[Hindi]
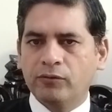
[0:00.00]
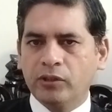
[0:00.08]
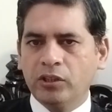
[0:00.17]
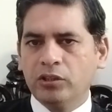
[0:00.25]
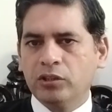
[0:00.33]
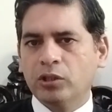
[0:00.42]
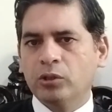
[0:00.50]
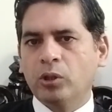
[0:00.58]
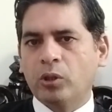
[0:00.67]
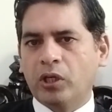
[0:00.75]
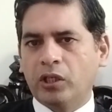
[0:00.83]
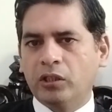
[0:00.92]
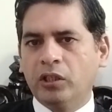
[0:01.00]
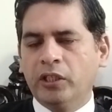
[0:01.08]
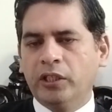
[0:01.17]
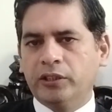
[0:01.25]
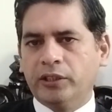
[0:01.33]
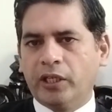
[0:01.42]
तफ्तीश के दौरान
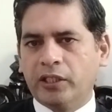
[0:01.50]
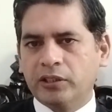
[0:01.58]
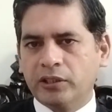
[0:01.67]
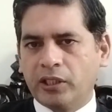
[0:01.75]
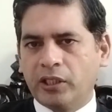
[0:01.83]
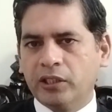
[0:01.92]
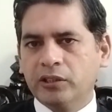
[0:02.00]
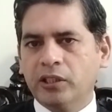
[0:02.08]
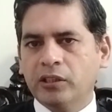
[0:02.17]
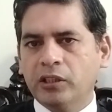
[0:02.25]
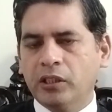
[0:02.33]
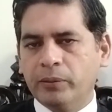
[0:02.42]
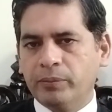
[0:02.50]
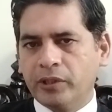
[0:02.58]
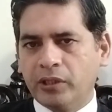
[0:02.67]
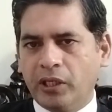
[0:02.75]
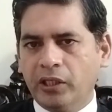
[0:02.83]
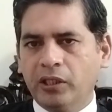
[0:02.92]
या इसतगासा की
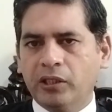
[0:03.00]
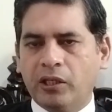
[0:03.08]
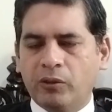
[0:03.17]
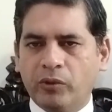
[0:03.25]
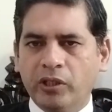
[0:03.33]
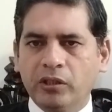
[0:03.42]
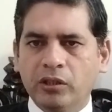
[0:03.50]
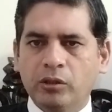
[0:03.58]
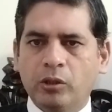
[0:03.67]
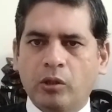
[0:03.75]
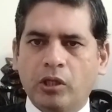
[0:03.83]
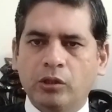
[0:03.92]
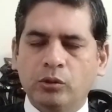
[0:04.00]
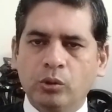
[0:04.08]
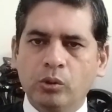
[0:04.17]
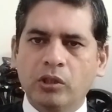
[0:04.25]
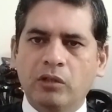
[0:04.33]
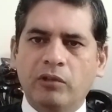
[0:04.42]
इब्तदाई कार्रवाई के दौरान
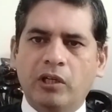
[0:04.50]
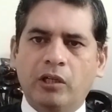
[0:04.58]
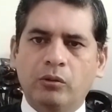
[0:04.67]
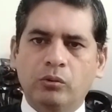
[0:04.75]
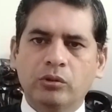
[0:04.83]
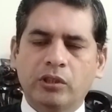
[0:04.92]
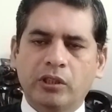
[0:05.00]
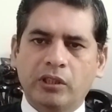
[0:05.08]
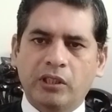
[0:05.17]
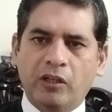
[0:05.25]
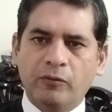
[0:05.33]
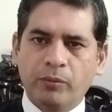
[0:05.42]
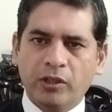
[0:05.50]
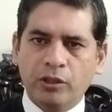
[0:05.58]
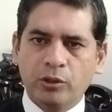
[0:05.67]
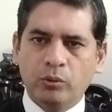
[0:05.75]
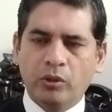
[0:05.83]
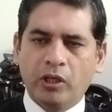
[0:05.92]
जो गवाहान उसके ख़िलाफ़
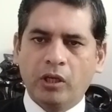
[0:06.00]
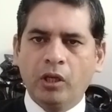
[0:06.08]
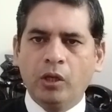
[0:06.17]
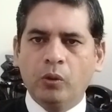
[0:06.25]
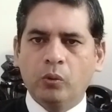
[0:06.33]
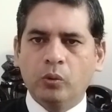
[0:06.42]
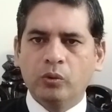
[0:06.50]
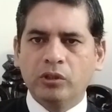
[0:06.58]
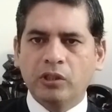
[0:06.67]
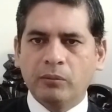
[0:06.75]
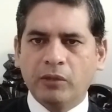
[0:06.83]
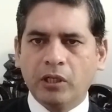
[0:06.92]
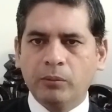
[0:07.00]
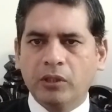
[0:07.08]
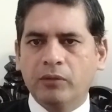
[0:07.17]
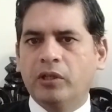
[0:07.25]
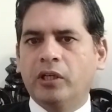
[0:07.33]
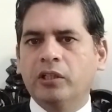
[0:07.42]
पेश हुए उन तमाम
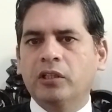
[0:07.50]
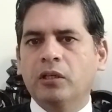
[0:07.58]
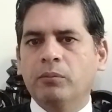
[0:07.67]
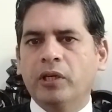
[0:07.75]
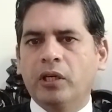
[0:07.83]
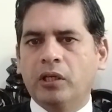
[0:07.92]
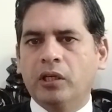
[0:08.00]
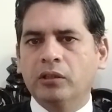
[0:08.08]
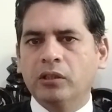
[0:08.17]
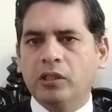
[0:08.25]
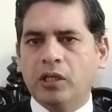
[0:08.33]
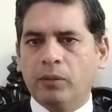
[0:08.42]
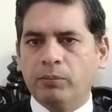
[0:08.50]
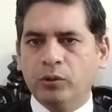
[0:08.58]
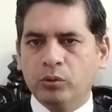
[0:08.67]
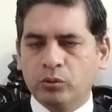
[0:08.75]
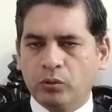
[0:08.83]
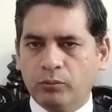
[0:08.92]
गवाहान के बयान की
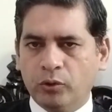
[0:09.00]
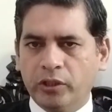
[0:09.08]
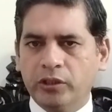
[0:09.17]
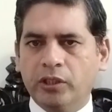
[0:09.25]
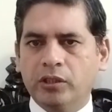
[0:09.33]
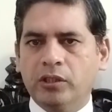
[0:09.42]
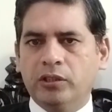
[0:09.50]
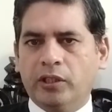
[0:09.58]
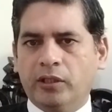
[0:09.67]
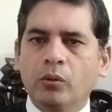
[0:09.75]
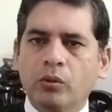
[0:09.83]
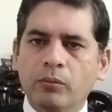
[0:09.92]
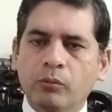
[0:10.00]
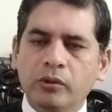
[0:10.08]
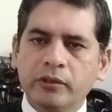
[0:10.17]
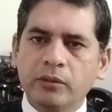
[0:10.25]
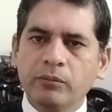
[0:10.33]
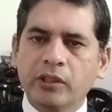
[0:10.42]
कापी उसको मुहैया की जाए क्योंकि
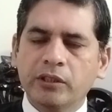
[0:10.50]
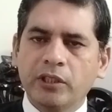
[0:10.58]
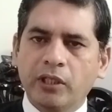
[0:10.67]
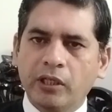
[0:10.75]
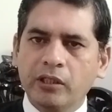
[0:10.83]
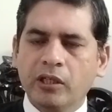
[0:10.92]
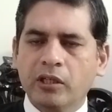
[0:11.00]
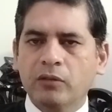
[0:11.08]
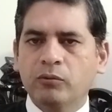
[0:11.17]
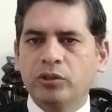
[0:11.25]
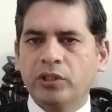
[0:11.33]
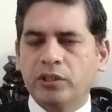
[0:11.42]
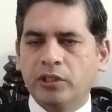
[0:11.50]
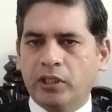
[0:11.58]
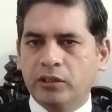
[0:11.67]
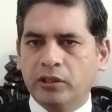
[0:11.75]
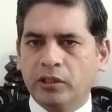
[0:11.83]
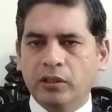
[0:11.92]
मुलम का ये हक है कि वो ये
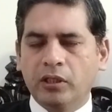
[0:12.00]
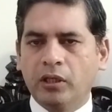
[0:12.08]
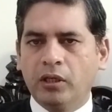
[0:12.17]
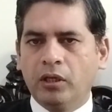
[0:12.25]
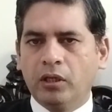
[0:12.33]
जान सके